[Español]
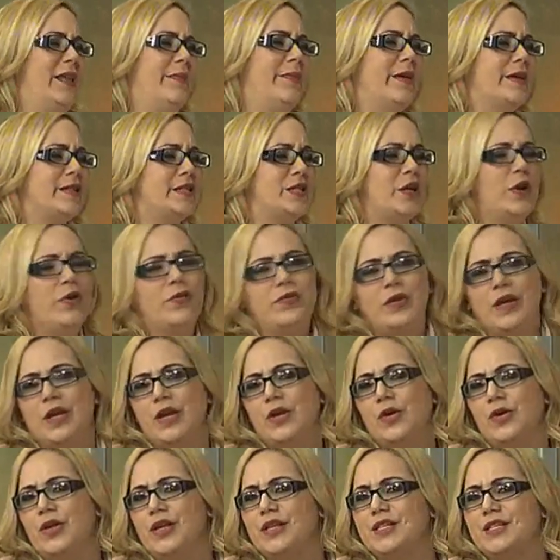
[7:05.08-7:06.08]
demasiado bien
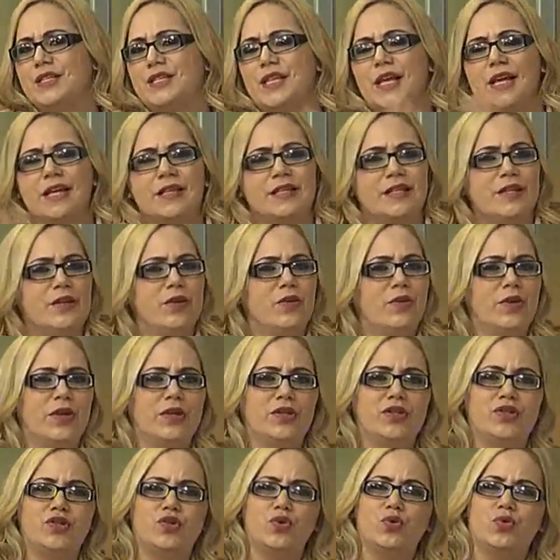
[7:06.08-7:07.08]
lo de sexy, lo
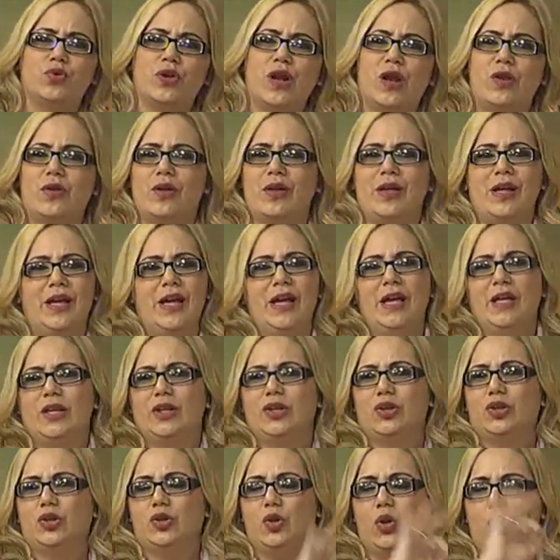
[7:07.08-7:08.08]
de churra,
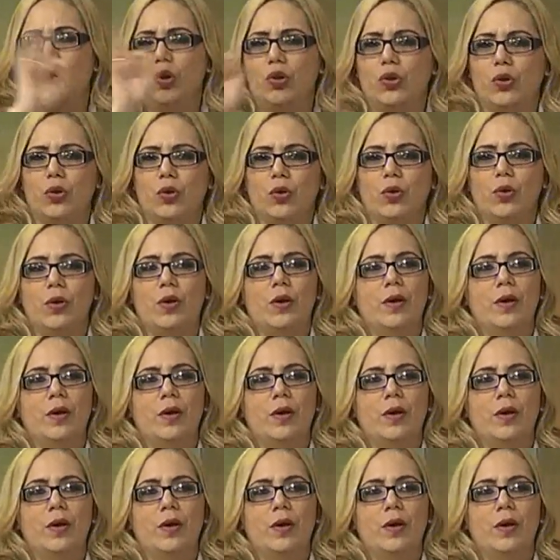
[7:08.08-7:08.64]
todo.